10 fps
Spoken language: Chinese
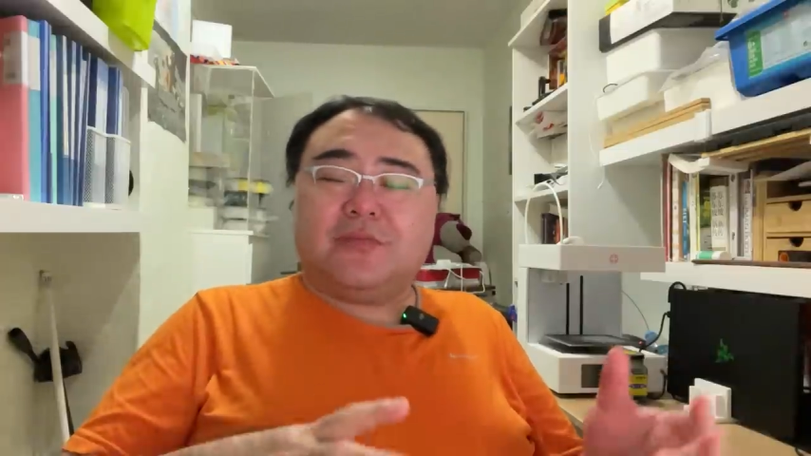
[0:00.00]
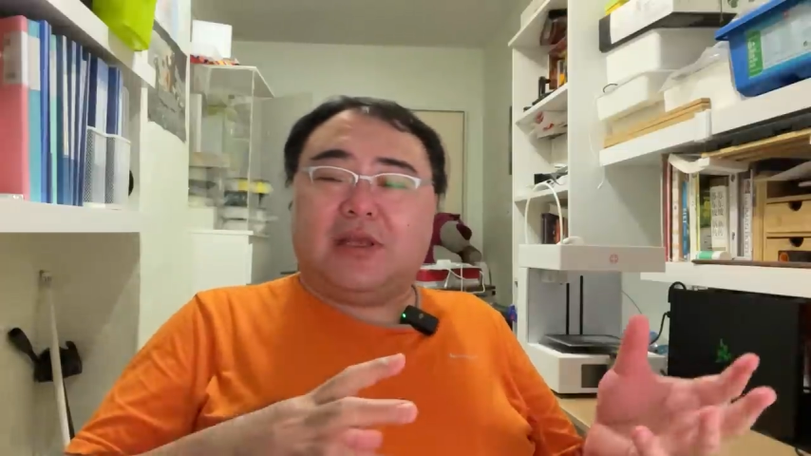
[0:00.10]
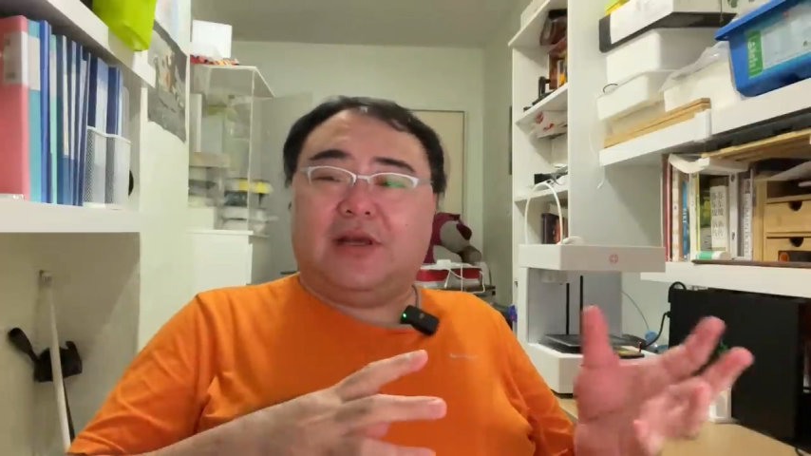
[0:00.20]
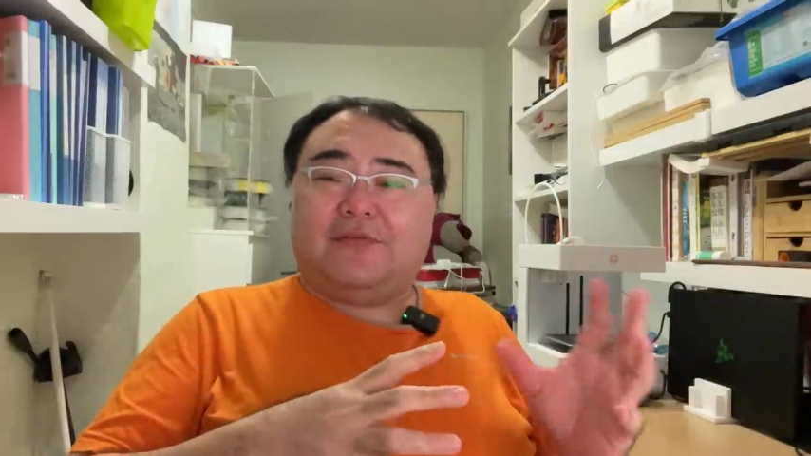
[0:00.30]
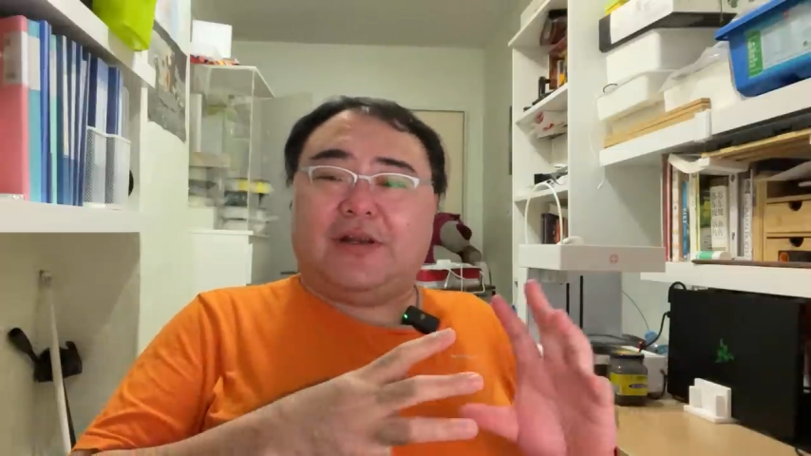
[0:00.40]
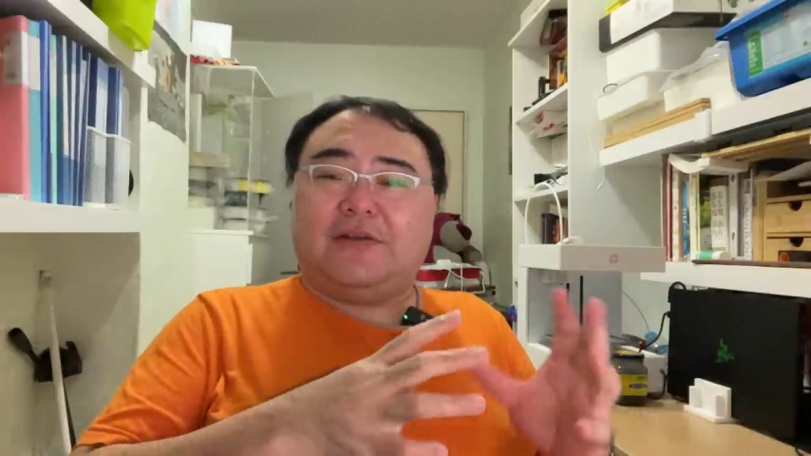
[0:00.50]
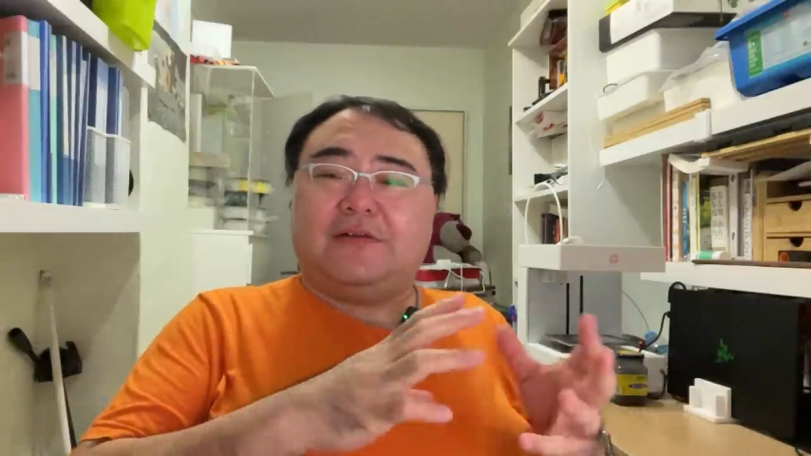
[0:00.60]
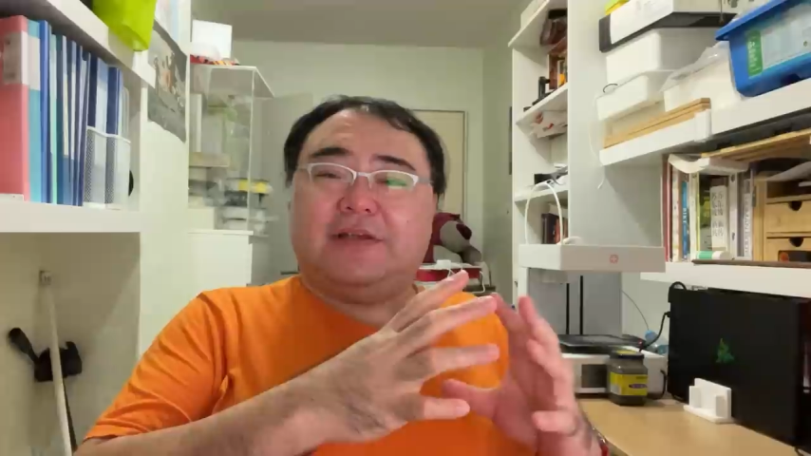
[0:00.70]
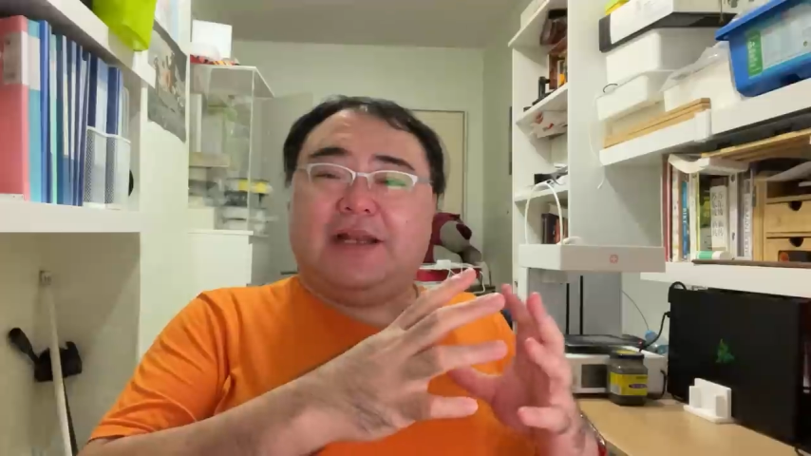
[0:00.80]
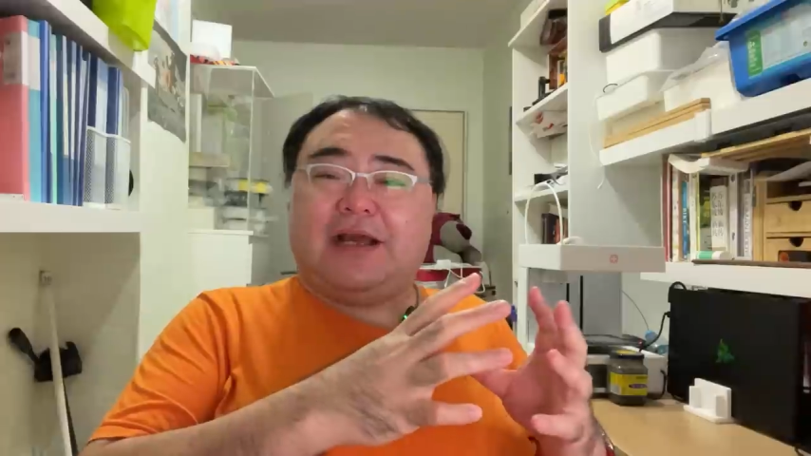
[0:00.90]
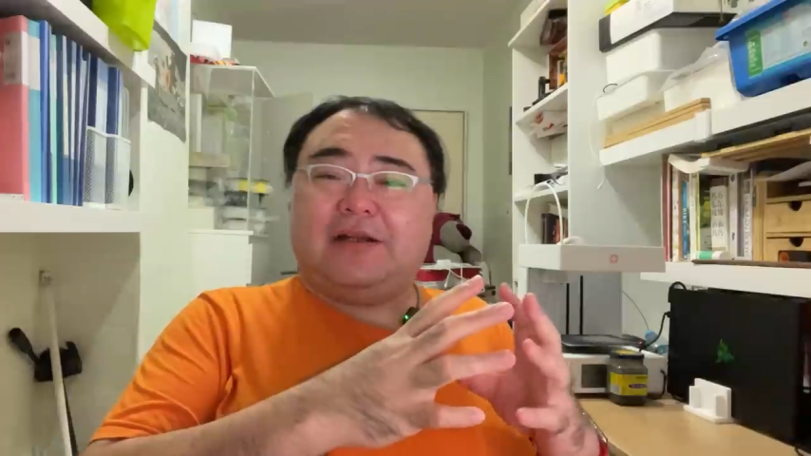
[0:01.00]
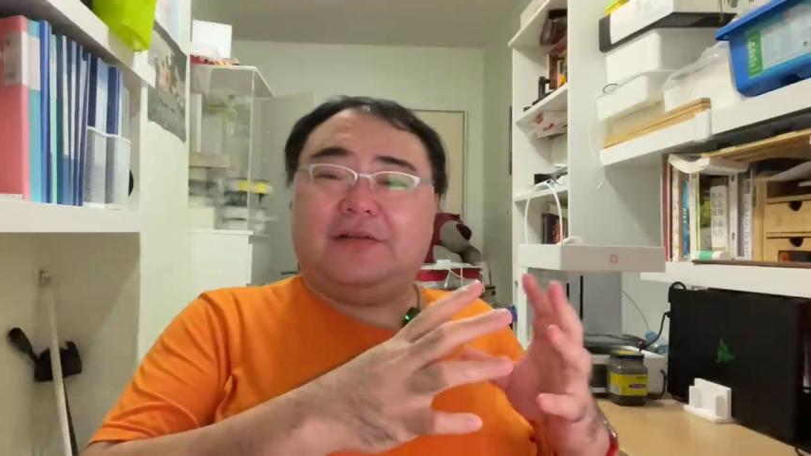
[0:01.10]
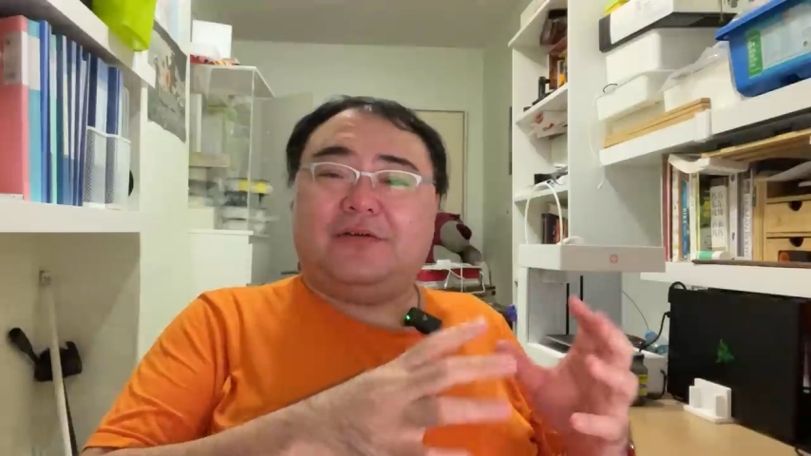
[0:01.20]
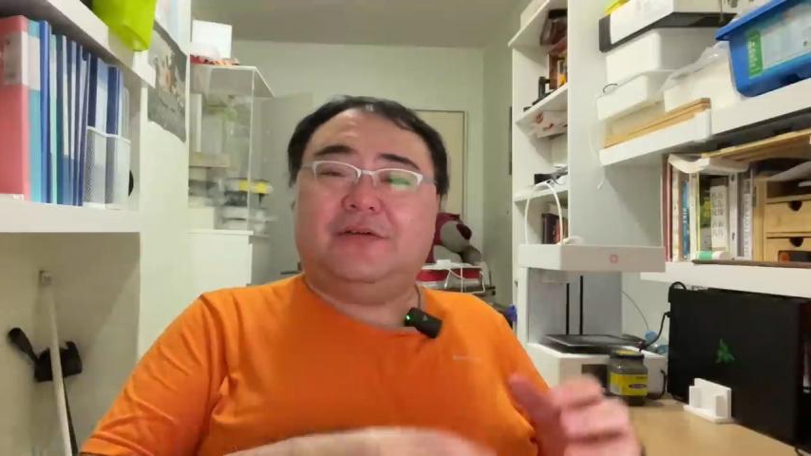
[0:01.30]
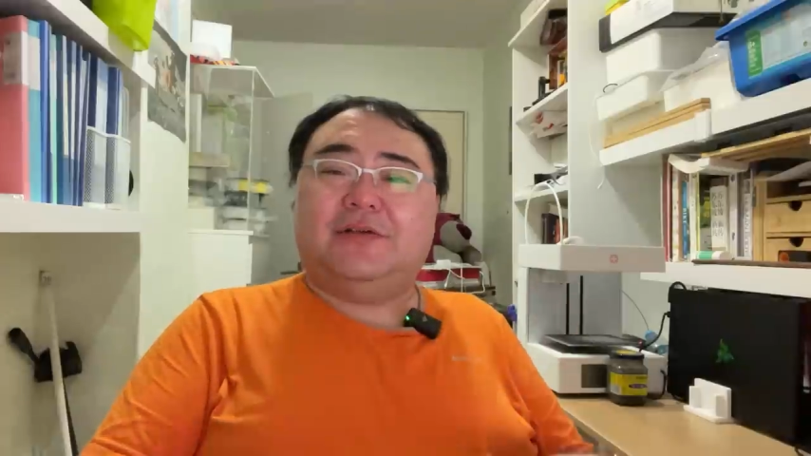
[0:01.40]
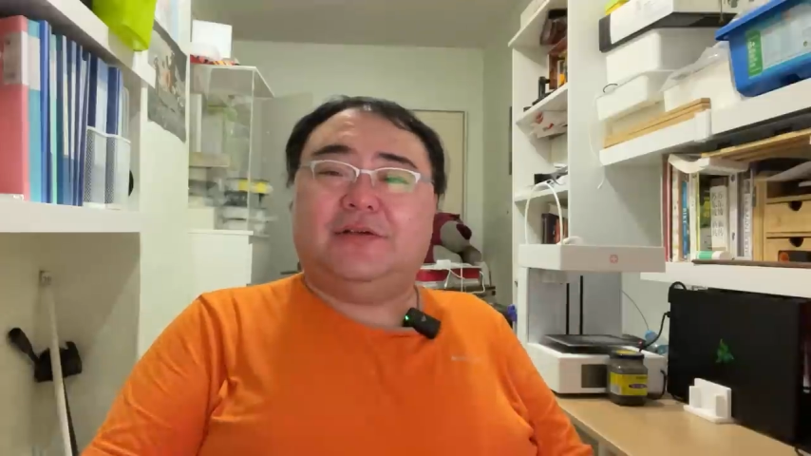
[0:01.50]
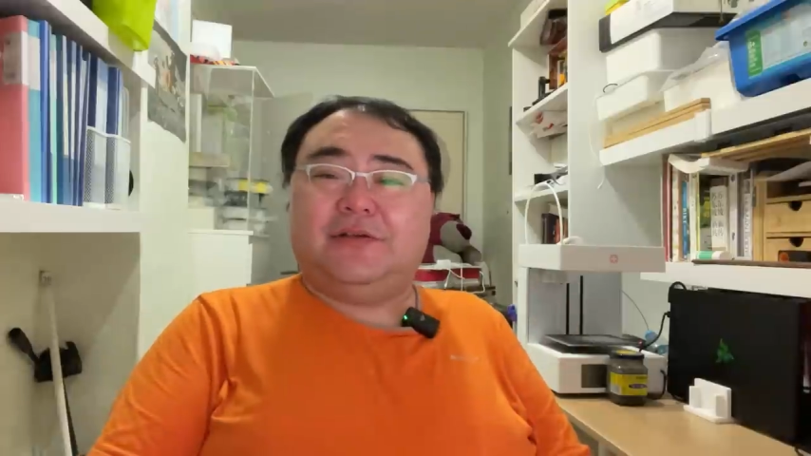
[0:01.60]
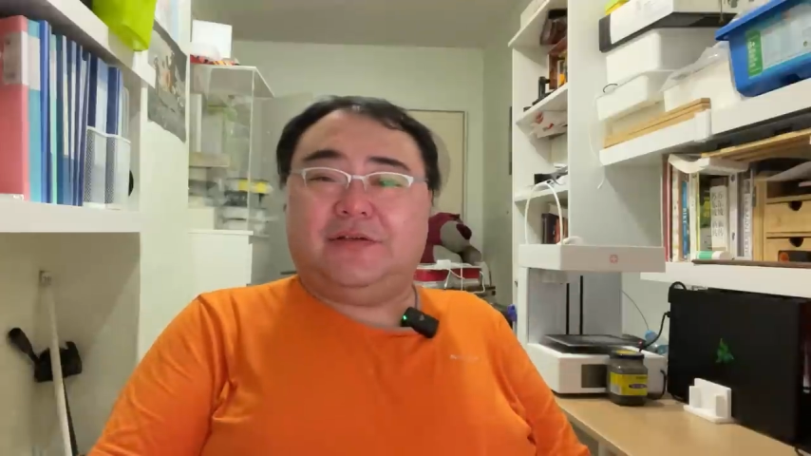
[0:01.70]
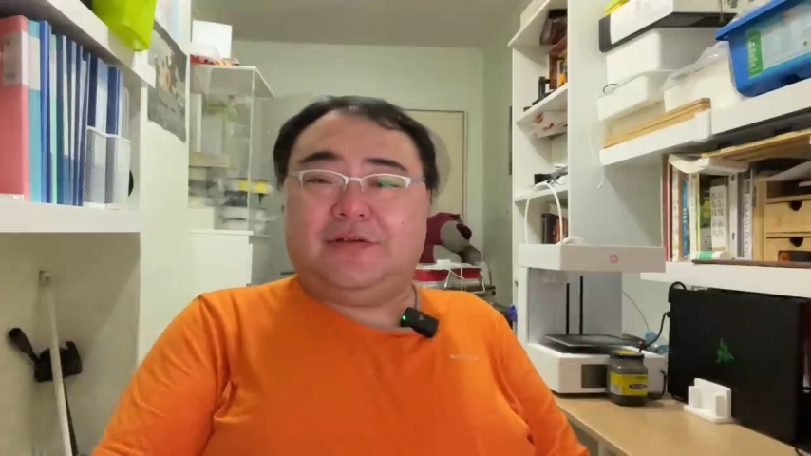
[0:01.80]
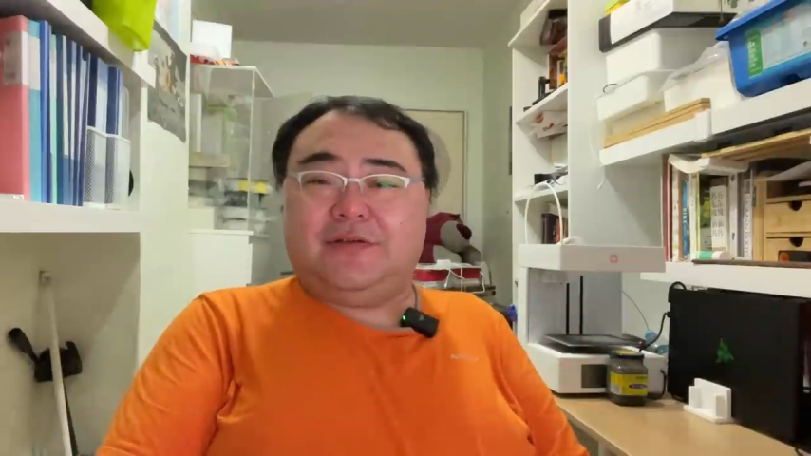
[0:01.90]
啊，反正这俩人都是。